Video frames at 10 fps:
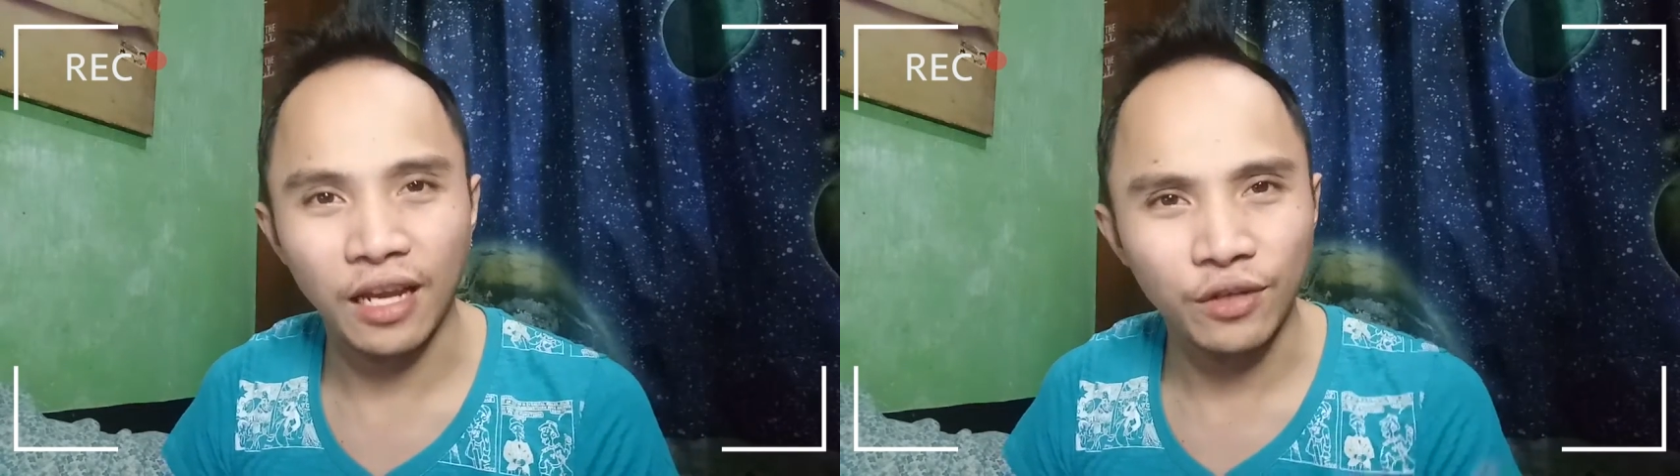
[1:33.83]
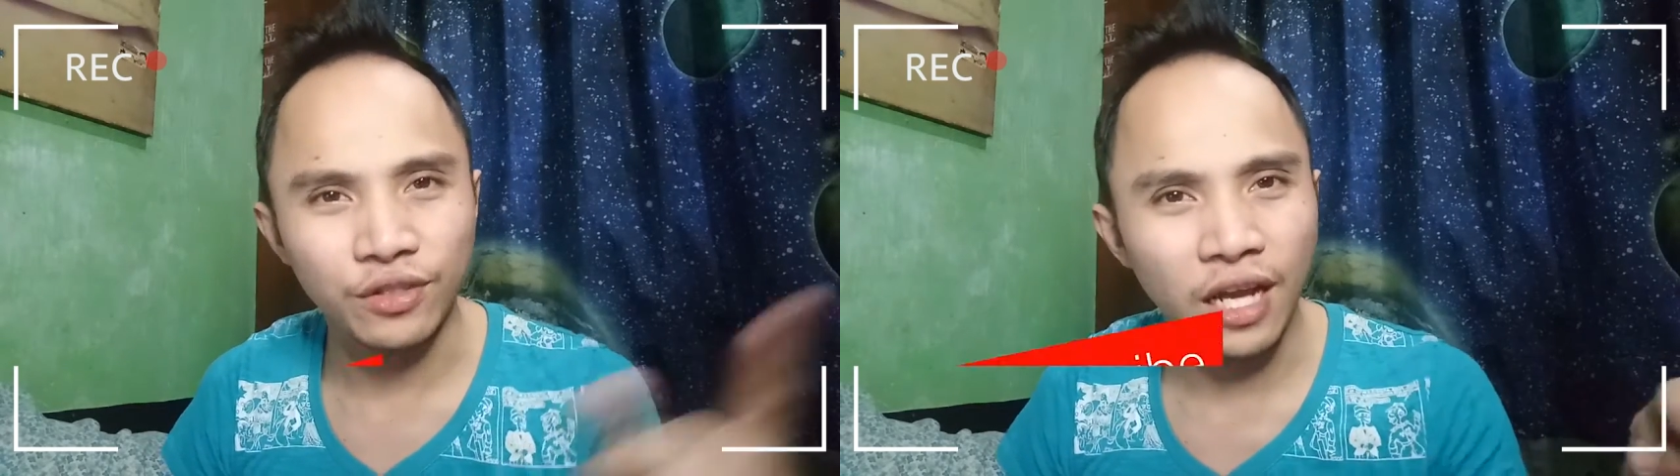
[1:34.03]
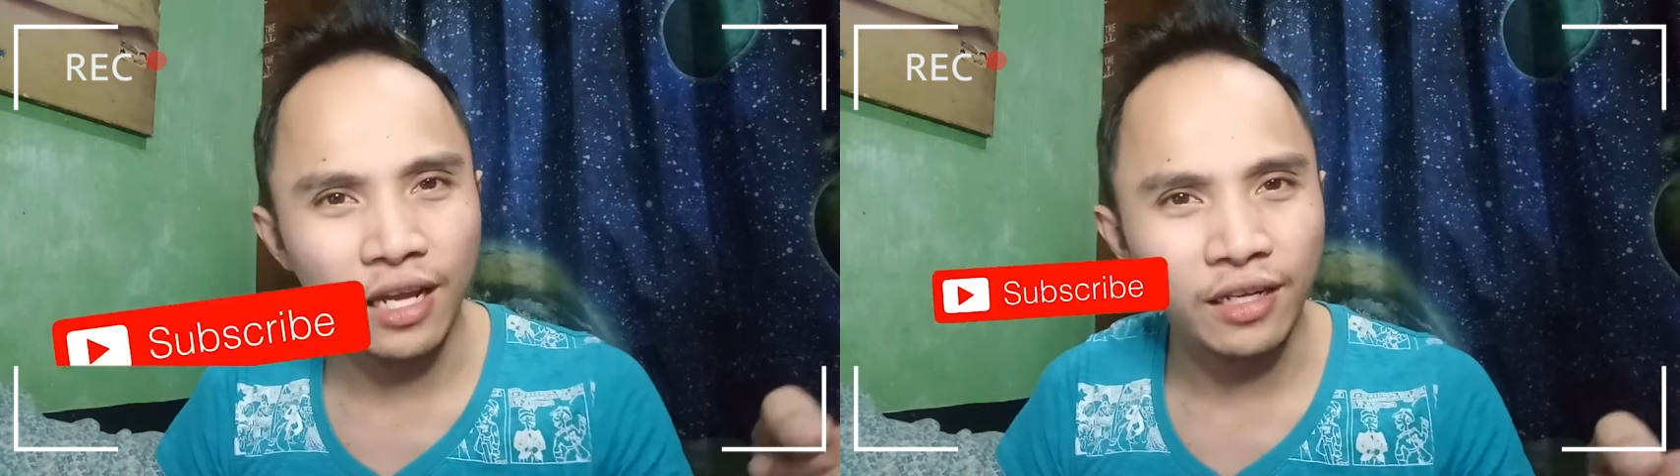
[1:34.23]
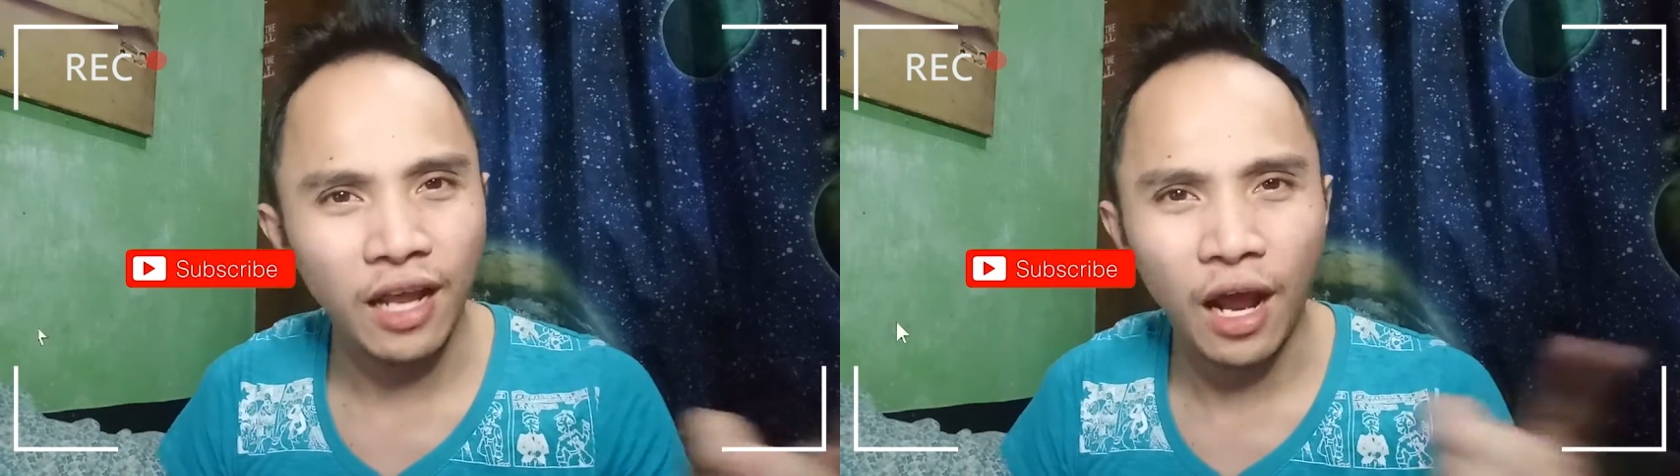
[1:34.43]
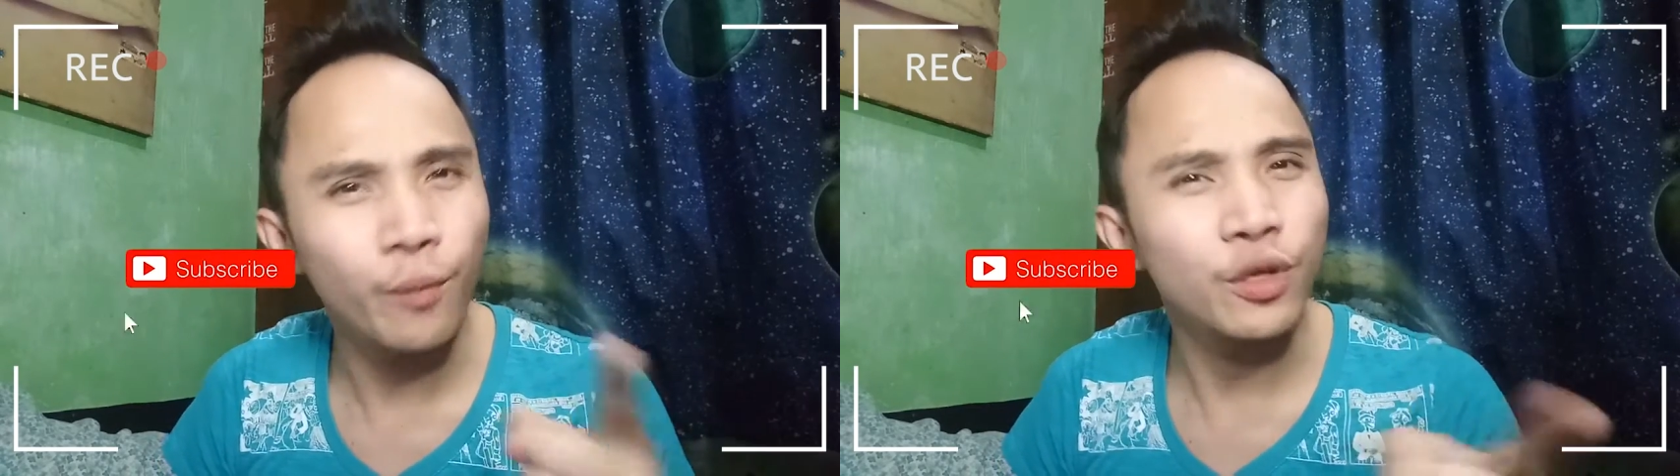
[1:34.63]
Kayo
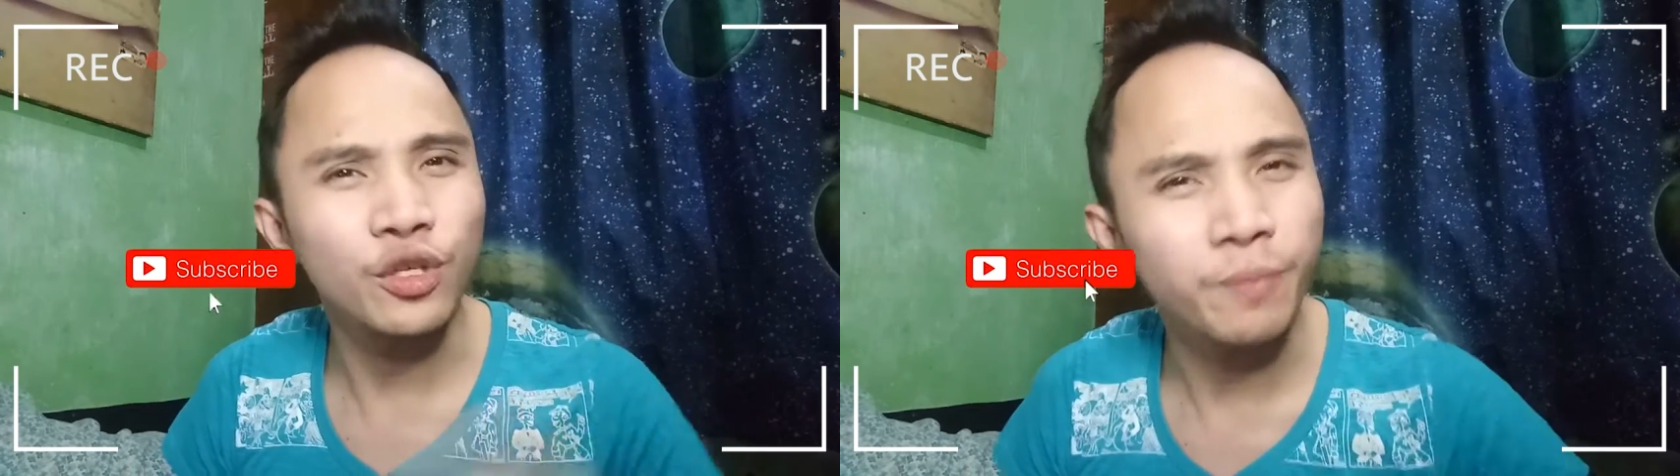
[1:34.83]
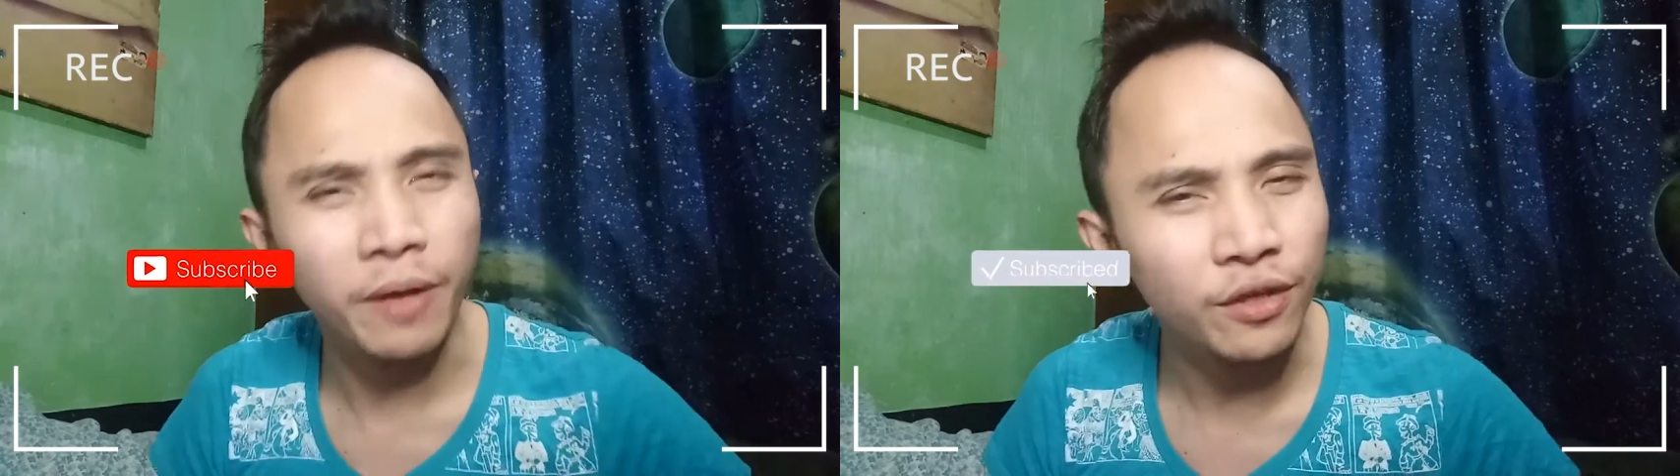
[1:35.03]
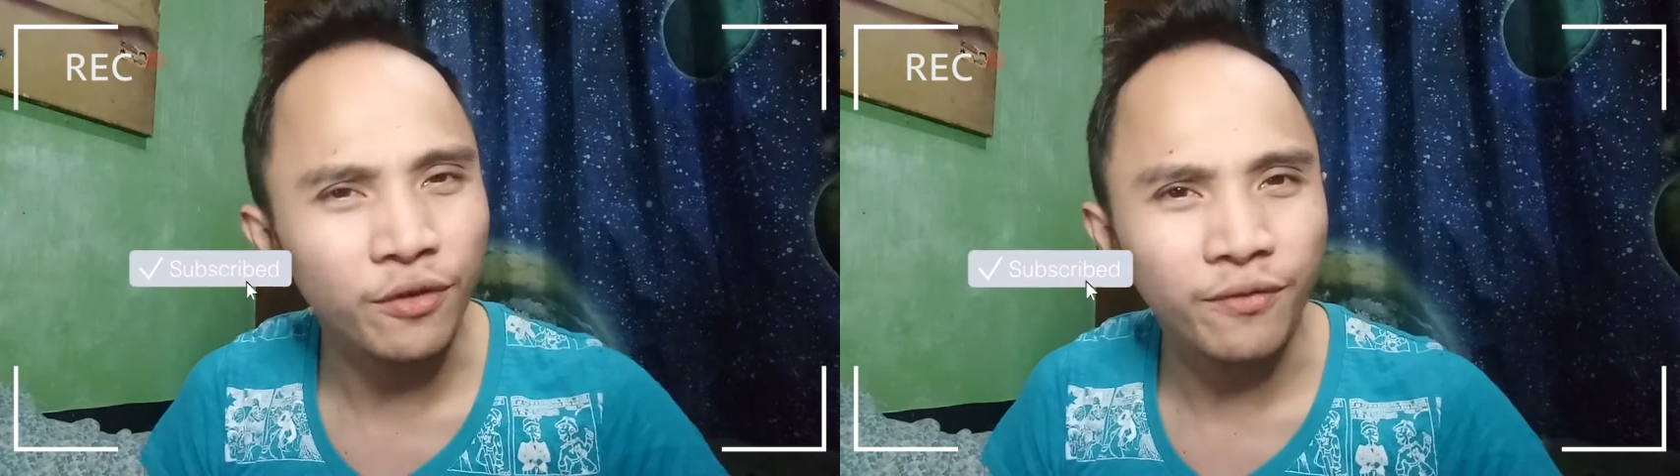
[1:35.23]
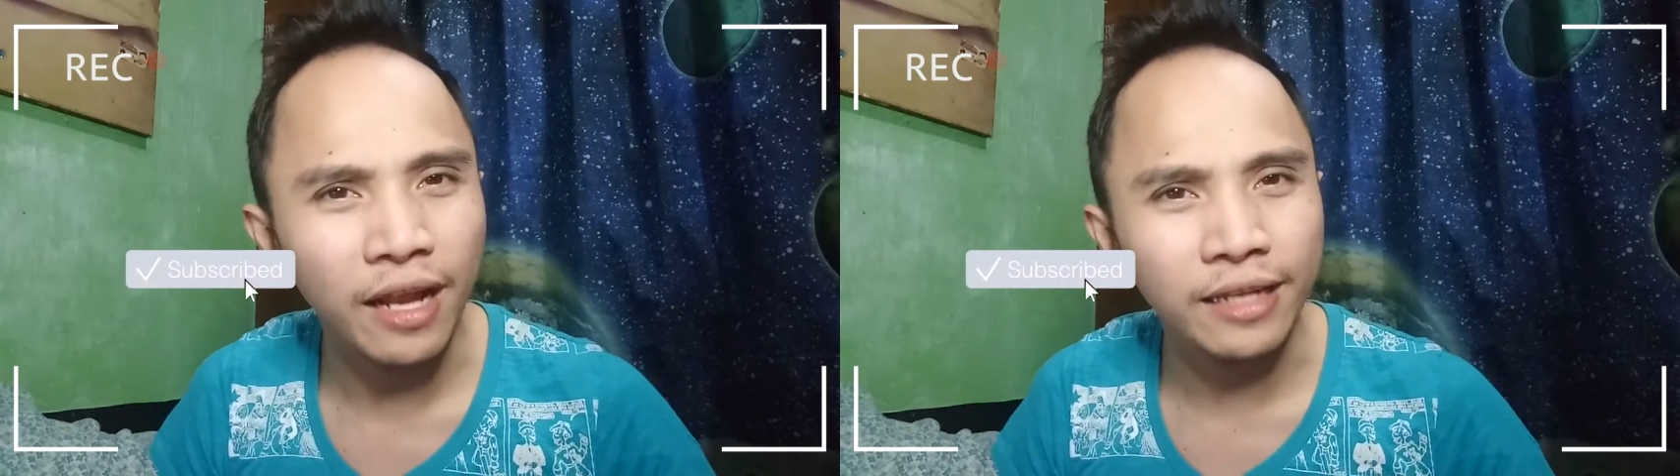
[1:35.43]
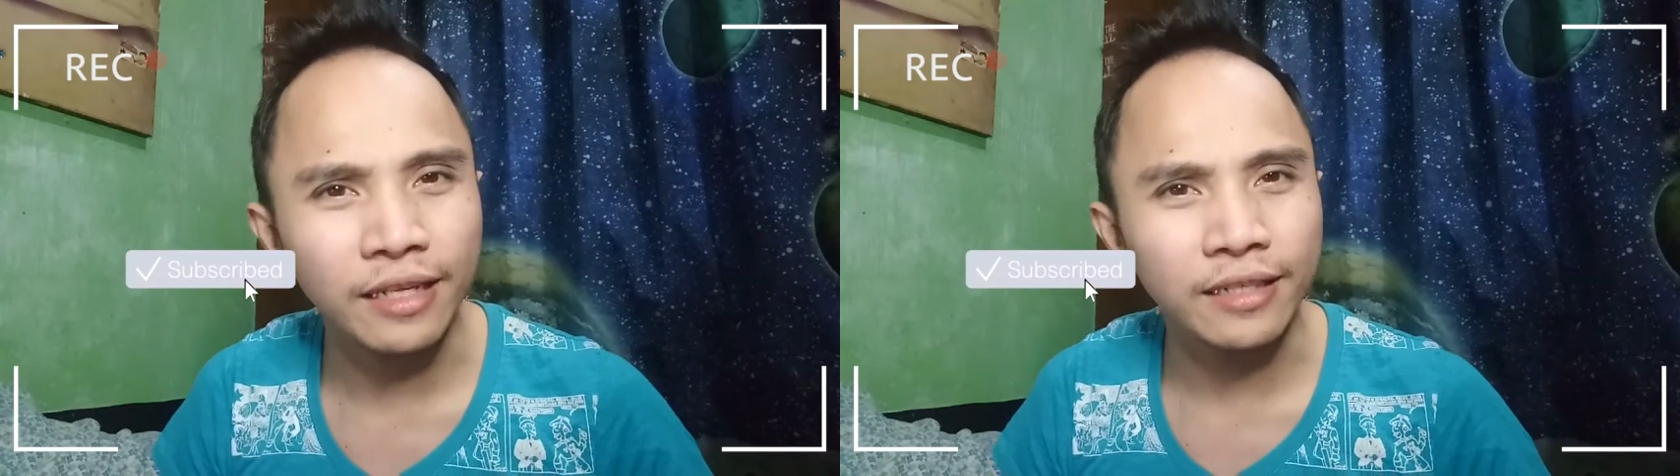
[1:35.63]
dyan, how will you spend your
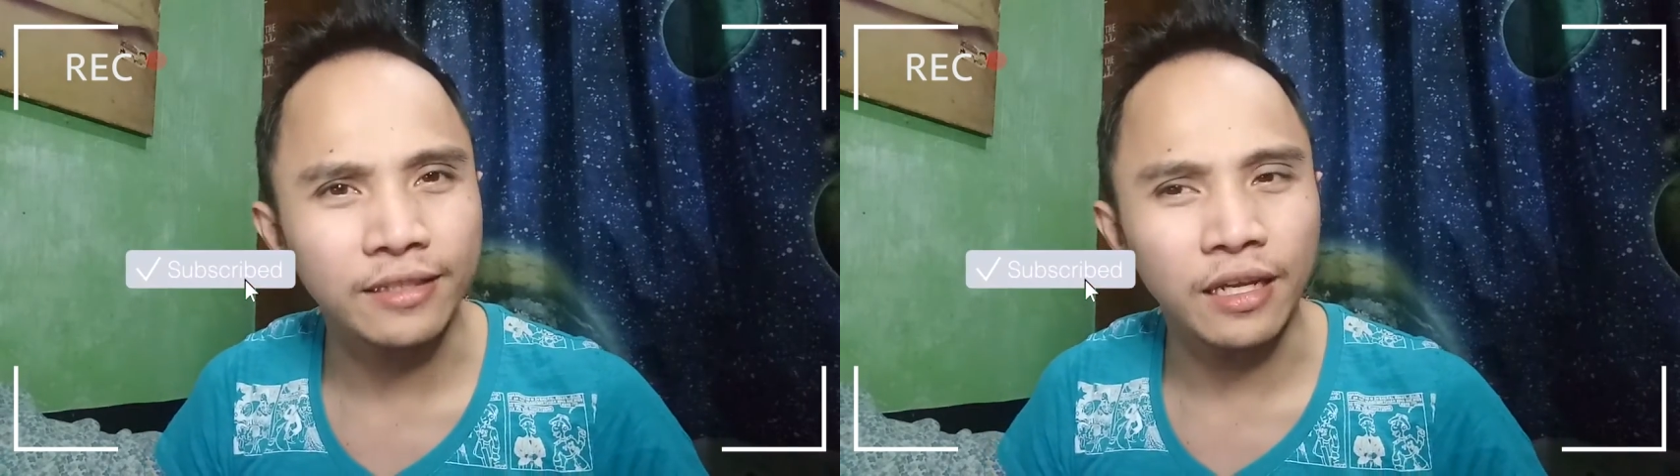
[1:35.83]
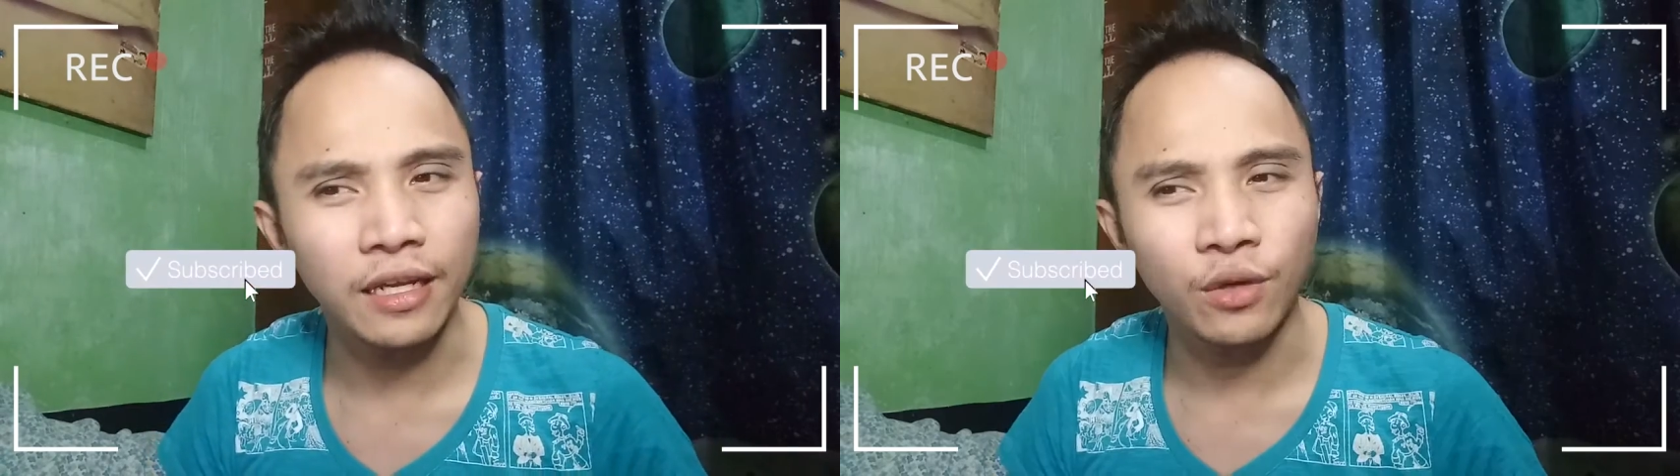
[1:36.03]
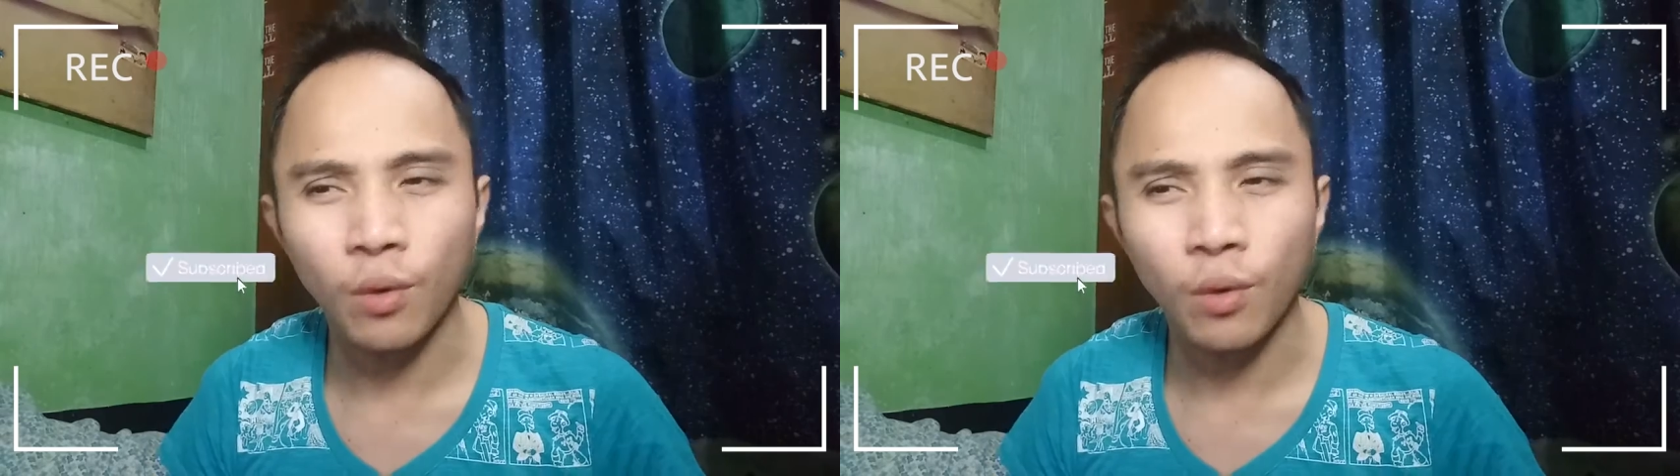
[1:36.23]
Valentine's Day?